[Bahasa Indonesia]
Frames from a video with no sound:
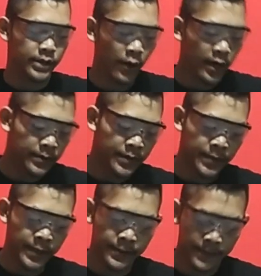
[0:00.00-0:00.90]
Jawa
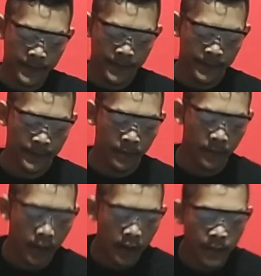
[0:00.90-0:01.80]
teman-teman.
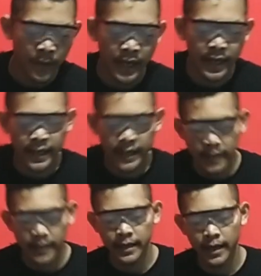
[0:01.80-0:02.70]

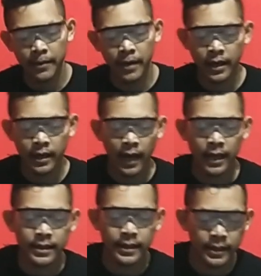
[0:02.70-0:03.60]
Memiliki nama
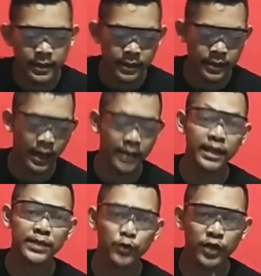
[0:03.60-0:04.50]
latin
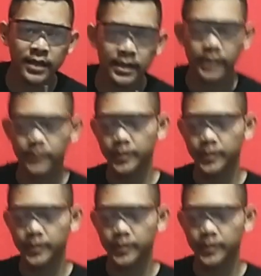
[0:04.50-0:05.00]
Najas putatrik